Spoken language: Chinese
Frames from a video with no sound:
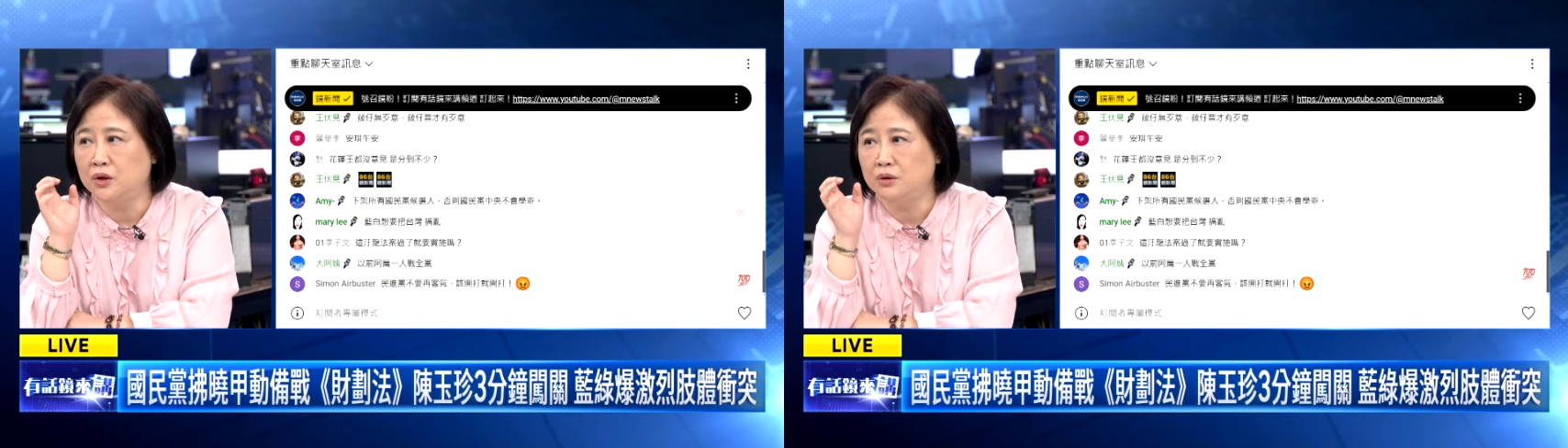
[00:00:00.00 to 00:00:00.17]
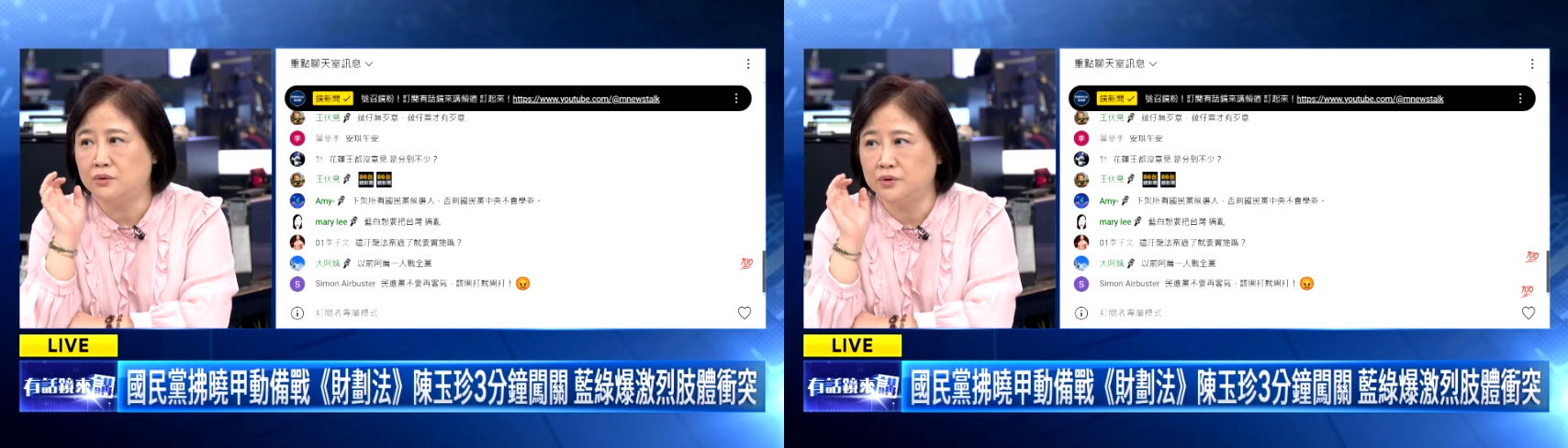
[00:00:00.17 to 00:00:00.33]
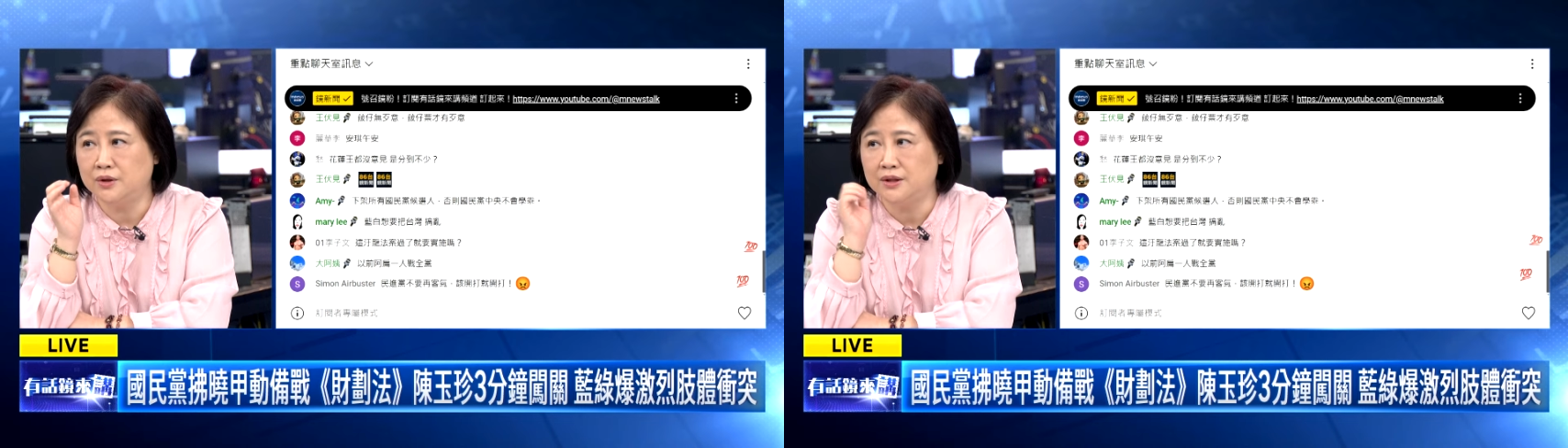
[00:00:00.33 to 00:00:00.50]
所
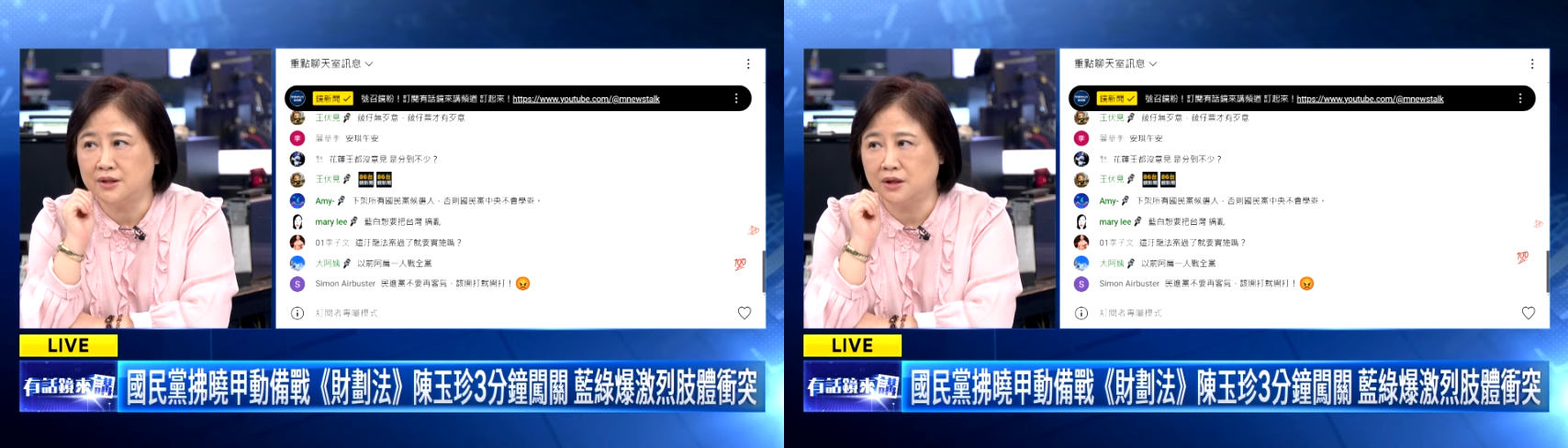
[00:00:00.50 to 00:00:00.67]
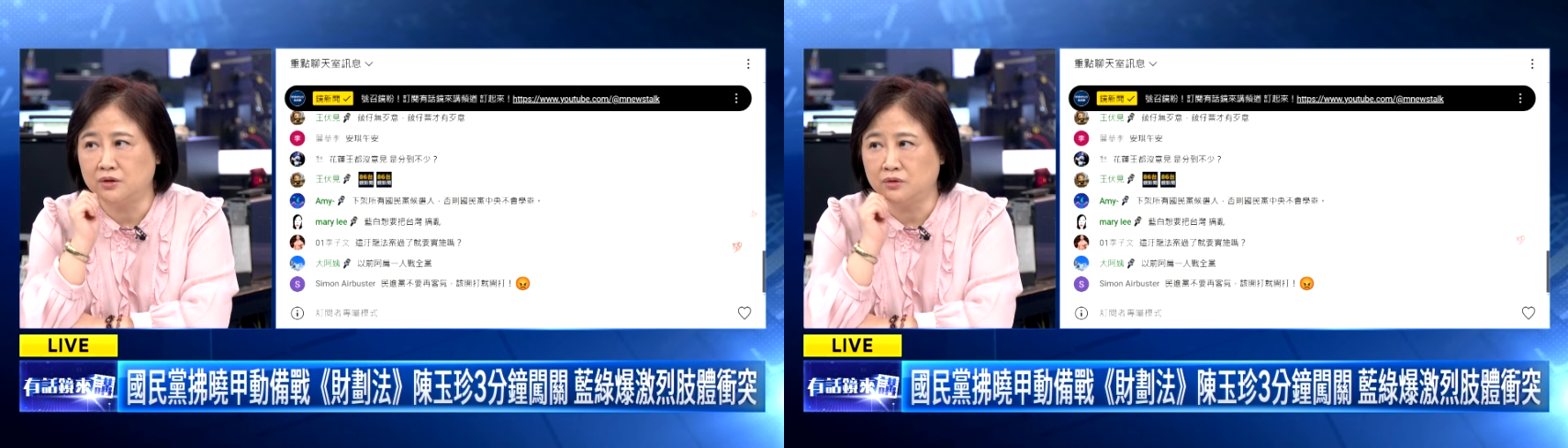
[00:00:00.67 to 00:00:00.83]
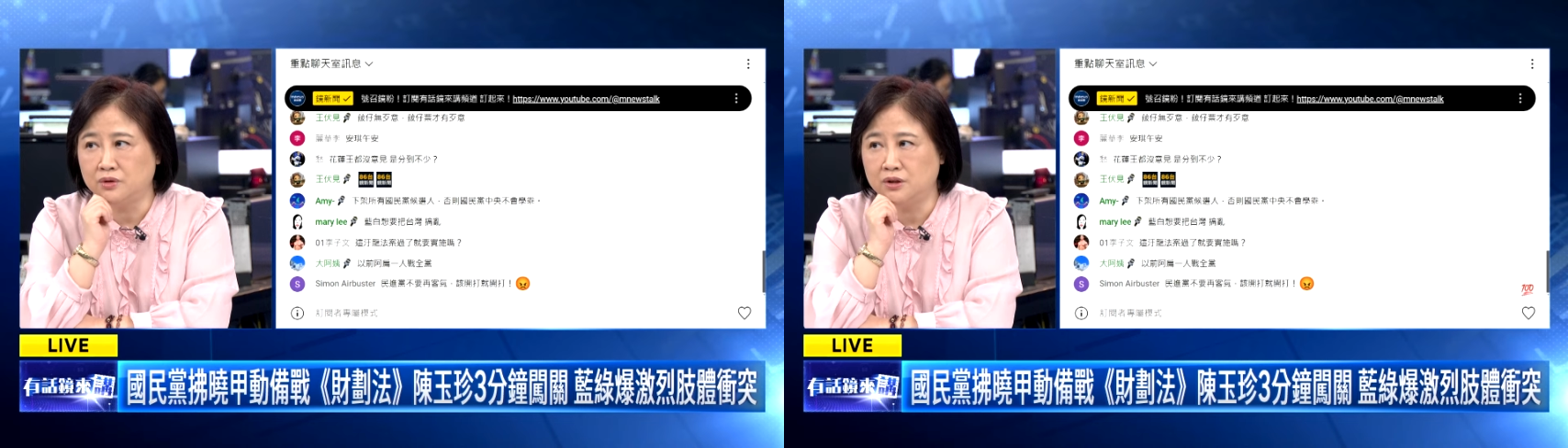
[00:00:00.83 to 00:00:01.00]
以我觉得
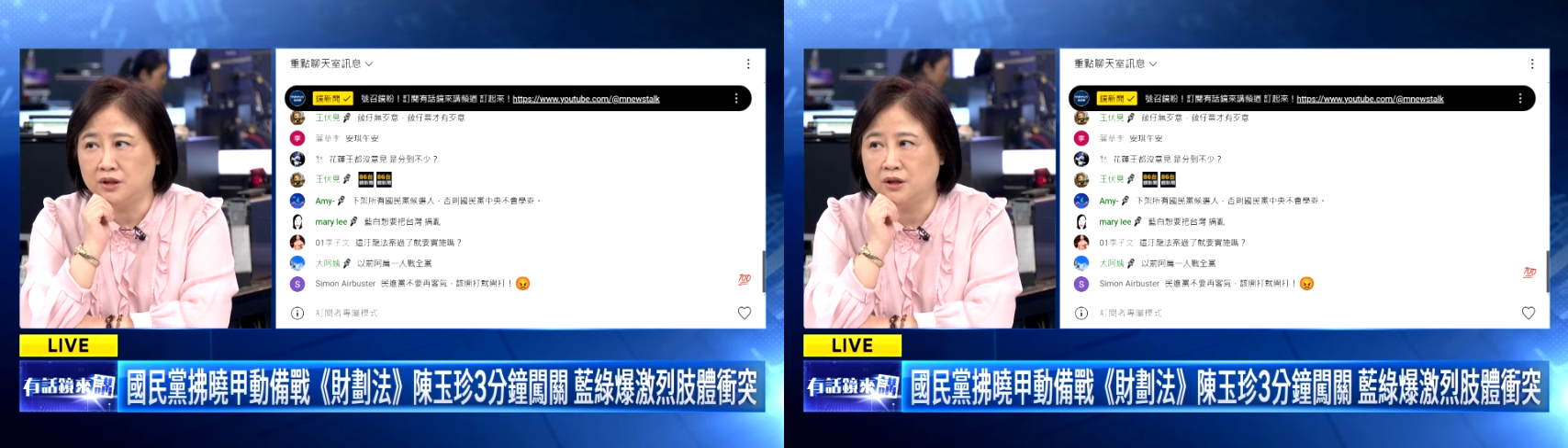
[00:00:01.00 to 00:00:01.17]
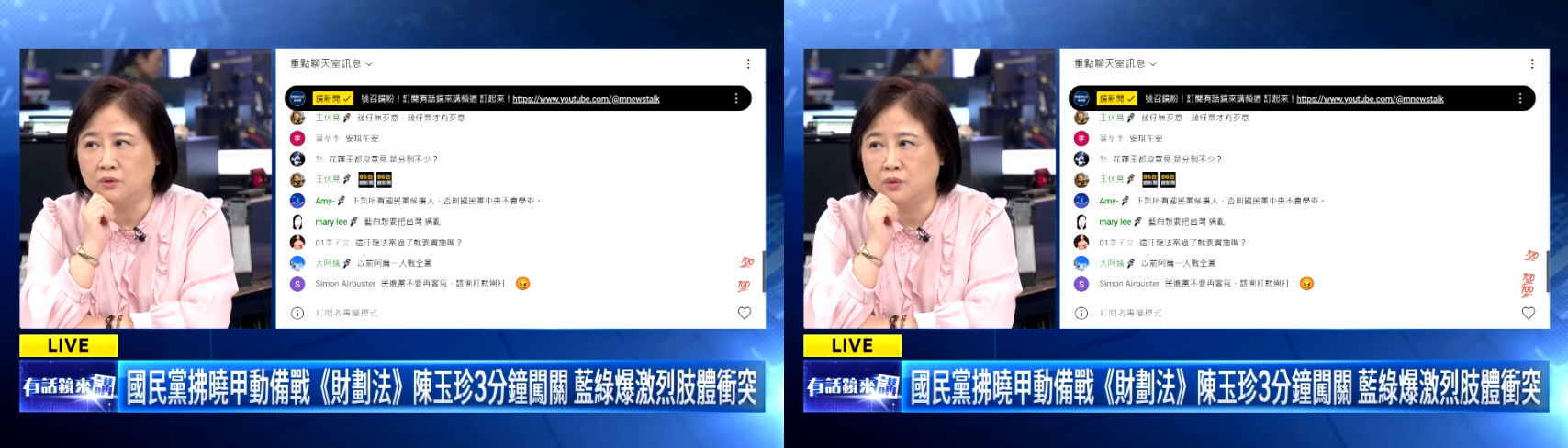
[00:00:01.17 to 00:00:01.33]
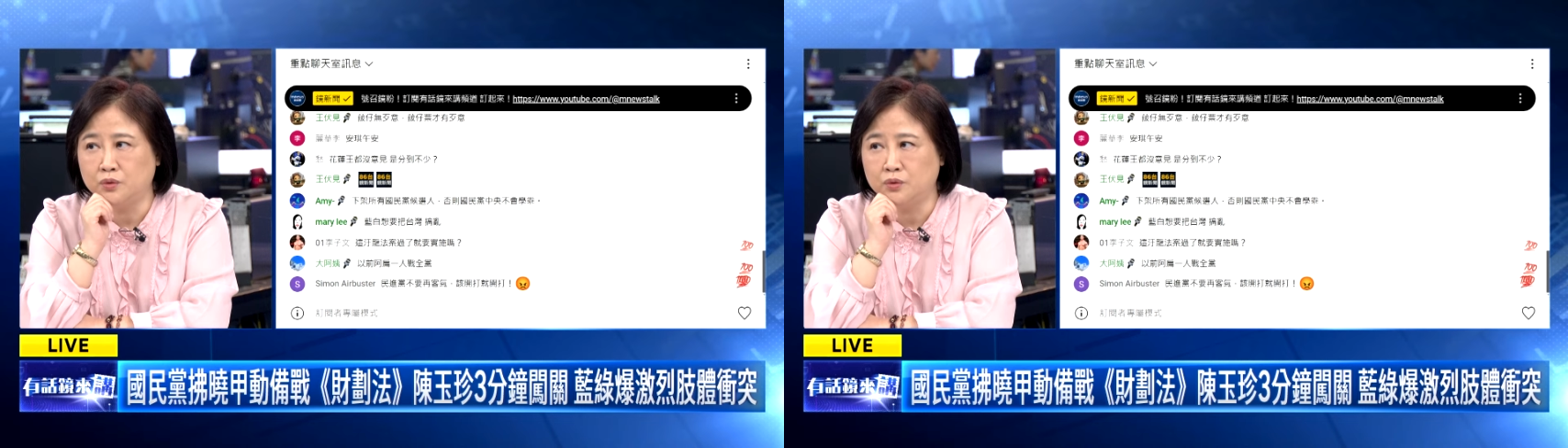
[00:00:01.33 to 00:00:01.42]
这个东西，